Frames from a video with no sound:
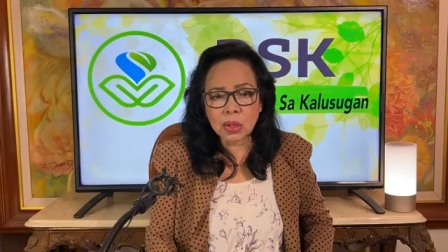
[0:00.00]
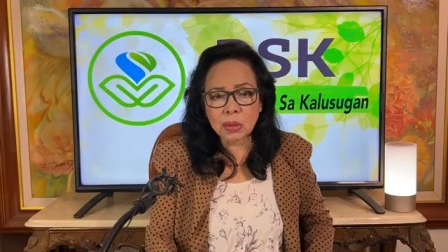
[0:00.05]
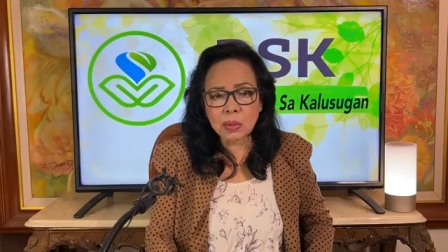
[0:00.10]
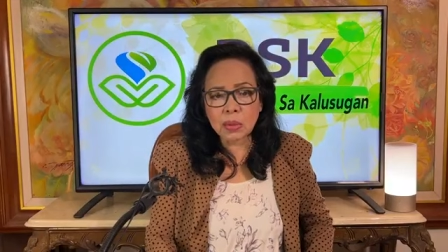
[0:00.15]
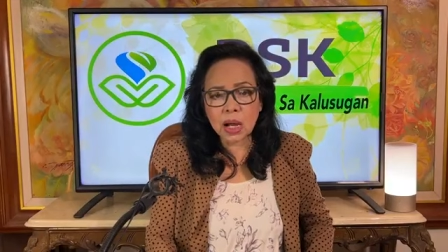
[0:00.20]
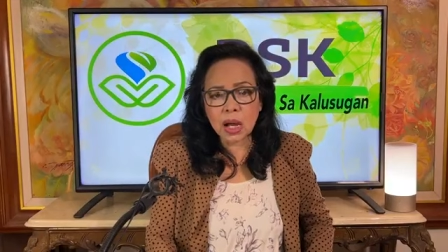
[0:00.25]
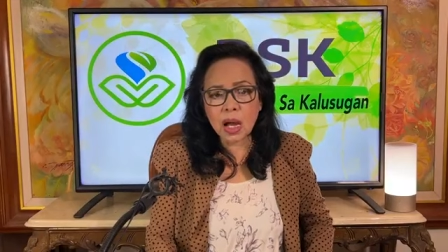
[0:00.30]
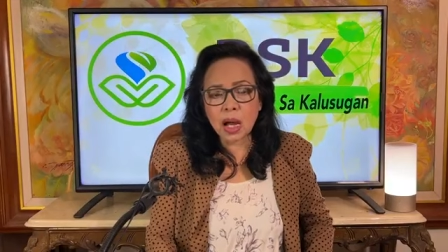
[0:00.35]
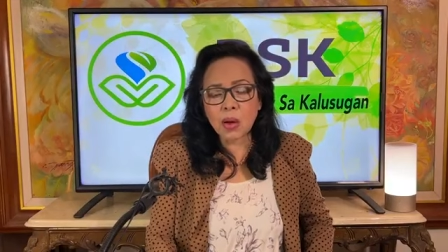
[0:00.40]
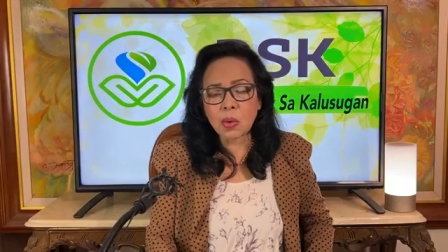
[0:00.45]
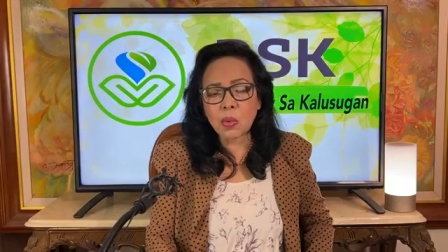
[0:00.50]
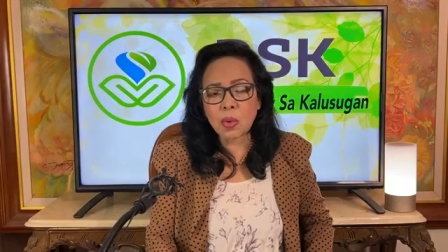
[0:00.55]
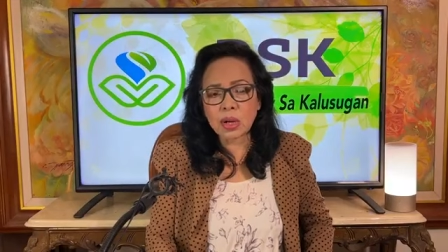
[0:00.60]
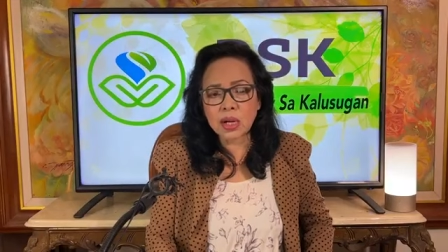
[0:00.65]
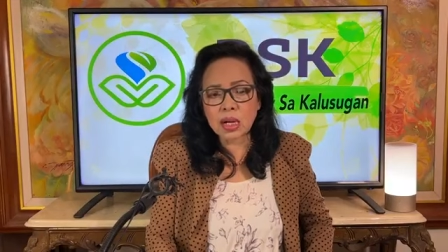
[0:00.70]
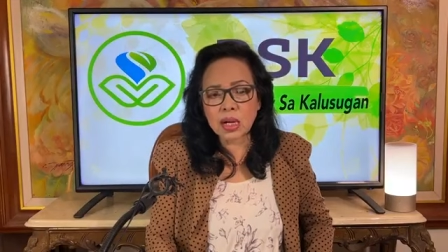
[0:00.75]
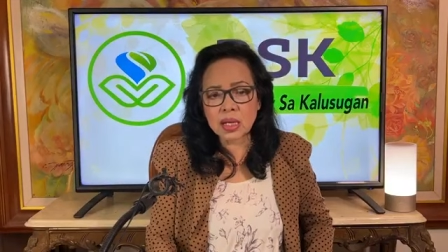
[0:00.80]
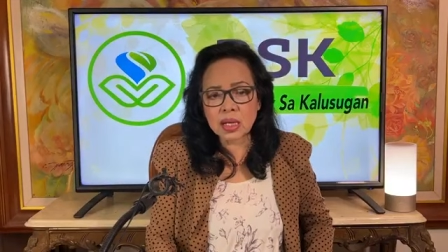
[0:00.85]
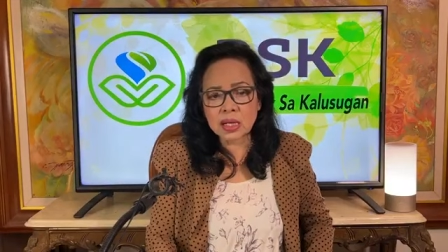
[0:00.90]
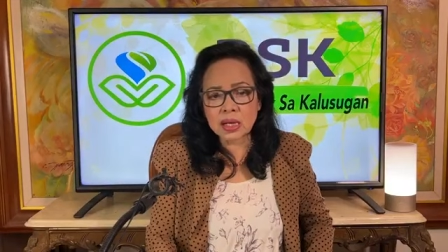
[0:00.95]
na makakuha
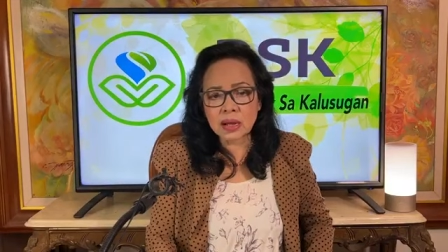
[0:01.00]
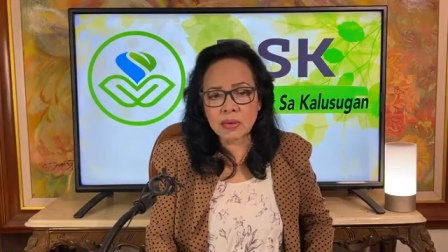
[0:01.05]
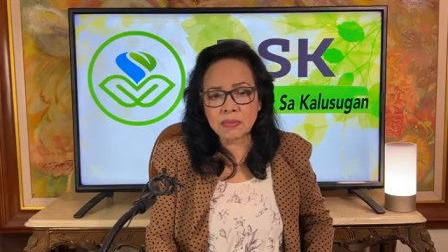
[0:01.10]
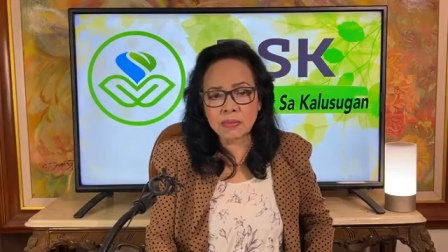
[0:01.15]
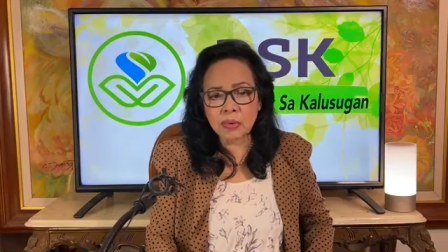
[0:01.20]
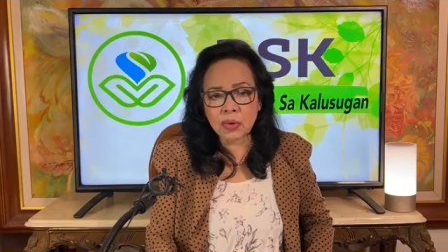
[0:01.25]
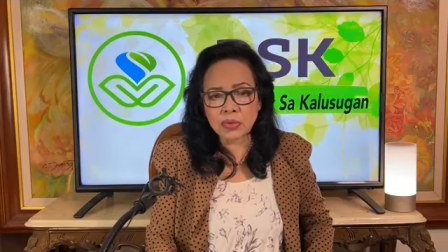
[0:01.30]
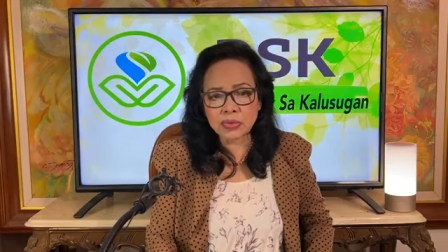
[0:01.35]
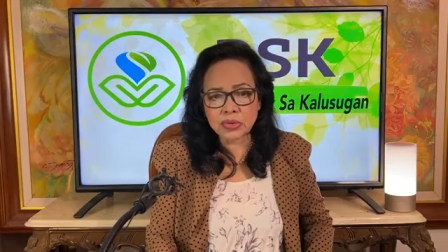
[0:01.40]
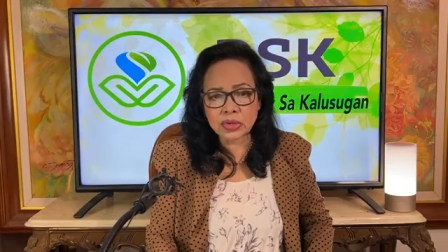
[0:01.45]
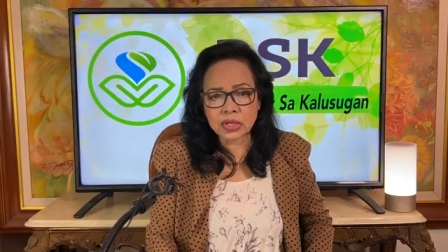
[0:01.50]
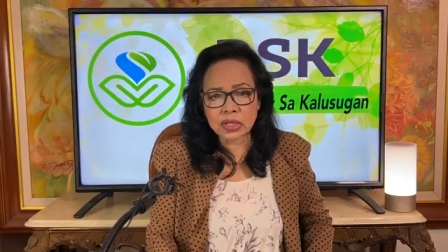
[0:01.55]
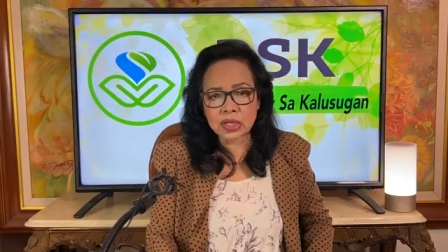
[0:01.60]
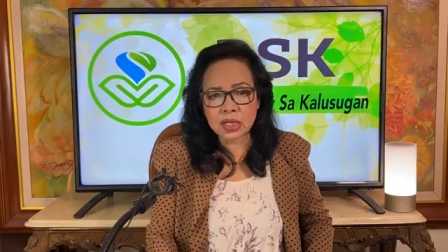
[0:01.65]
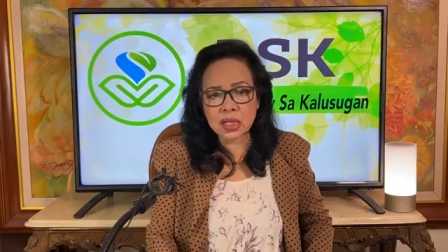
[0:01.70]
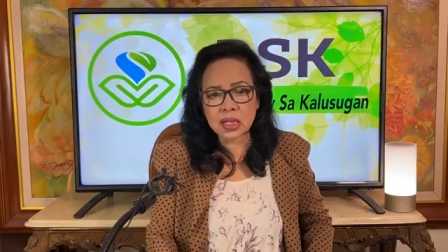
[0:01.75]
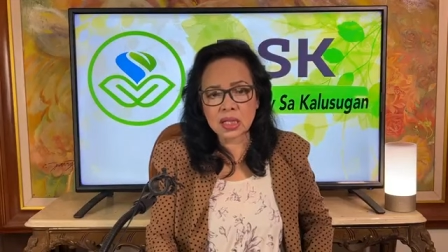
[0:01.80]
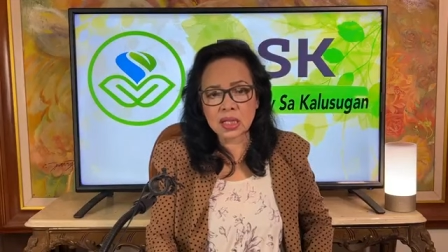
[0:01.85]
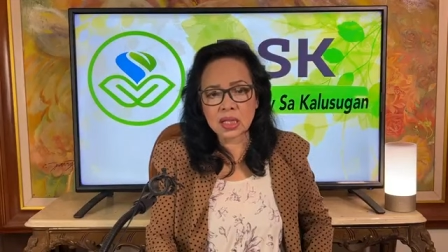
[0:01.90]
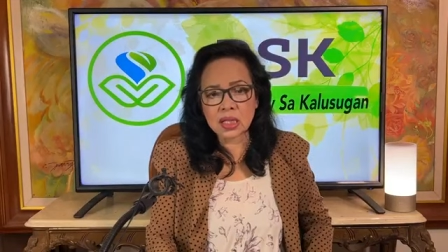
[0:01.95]
ng enough
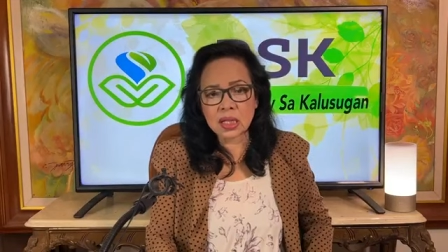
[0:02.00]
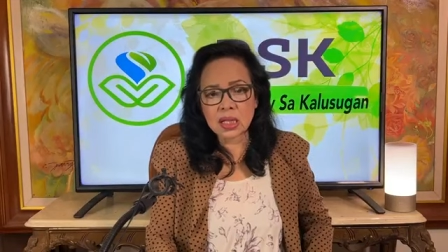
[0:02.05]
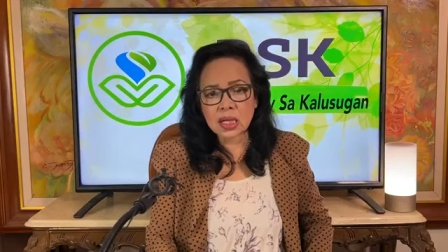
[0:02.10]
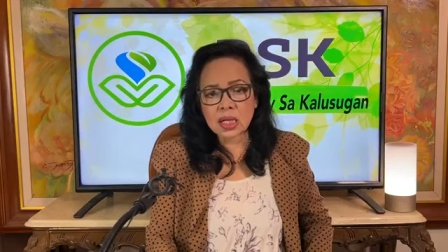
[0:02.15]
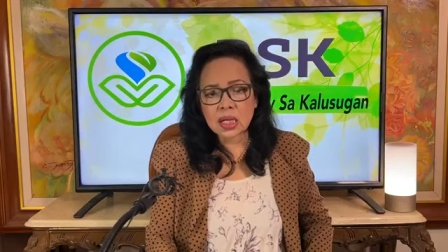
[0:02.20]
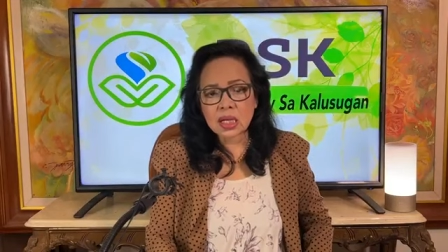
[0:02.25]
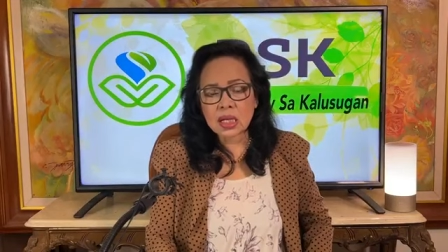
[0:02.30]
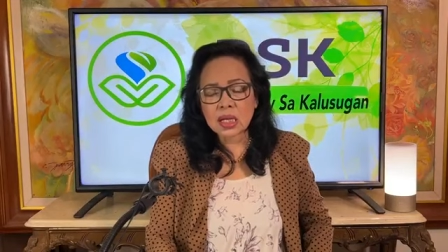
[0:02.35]
oxygen,